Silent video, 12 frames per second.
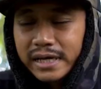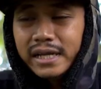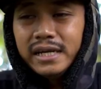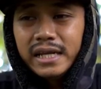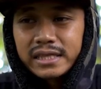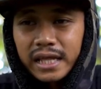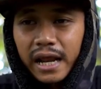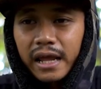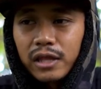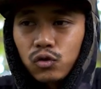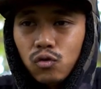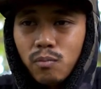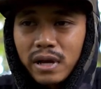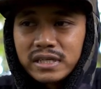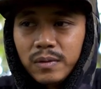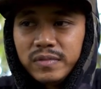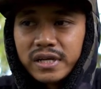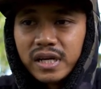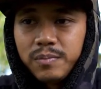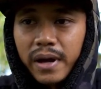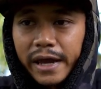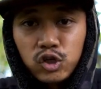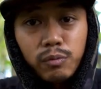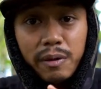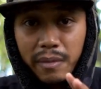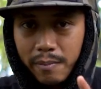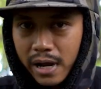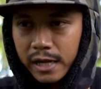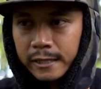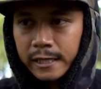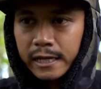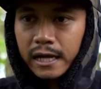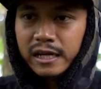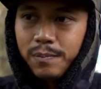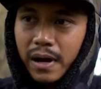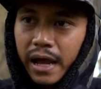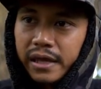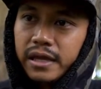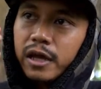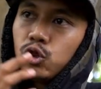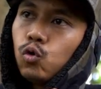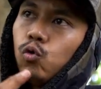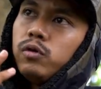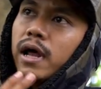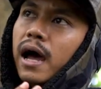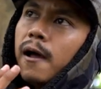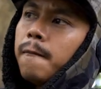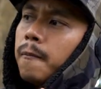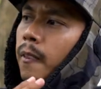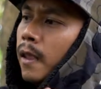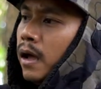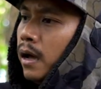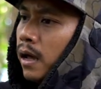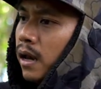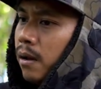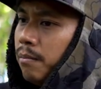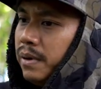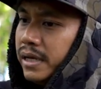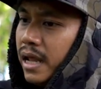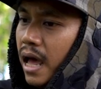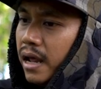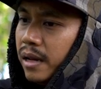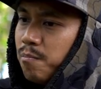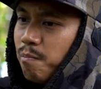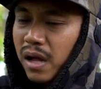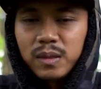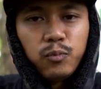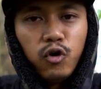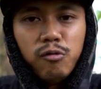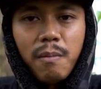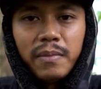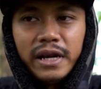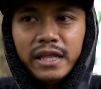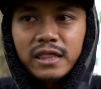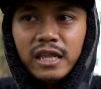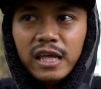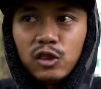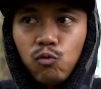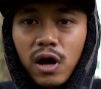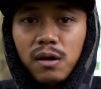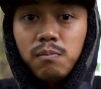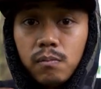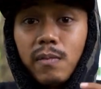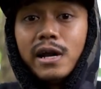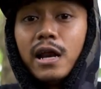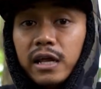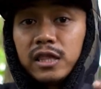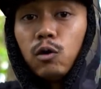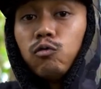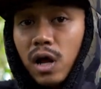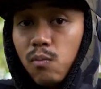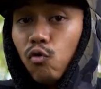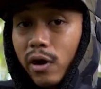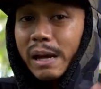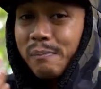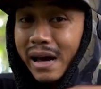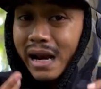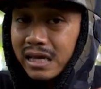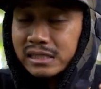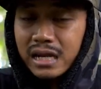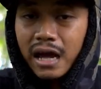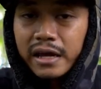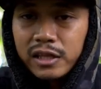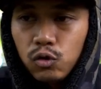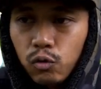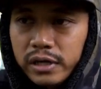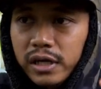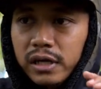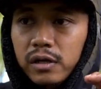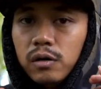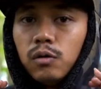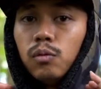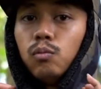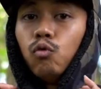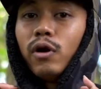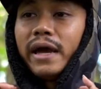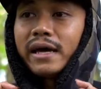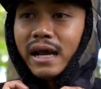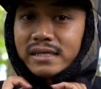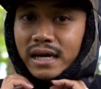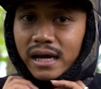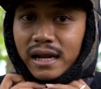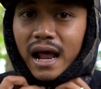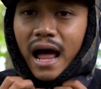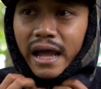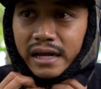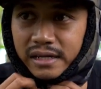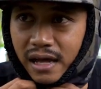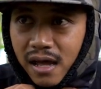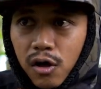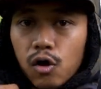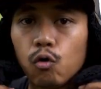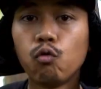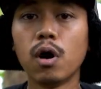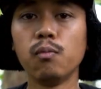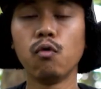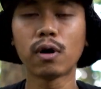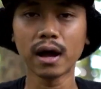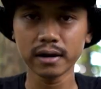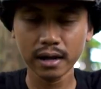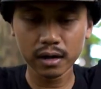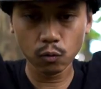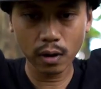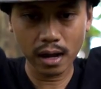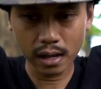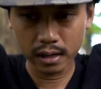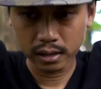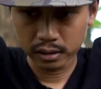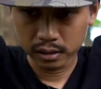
Jadi di trek itu masih bisa dipakai. Cuman memang ketika dipakainya itu udah lebih dari 45 menit, itu kan badan kita udah mulai panas lagi tuh. Ini mulai kerasa gerah. Akhirnya gua buka dan gua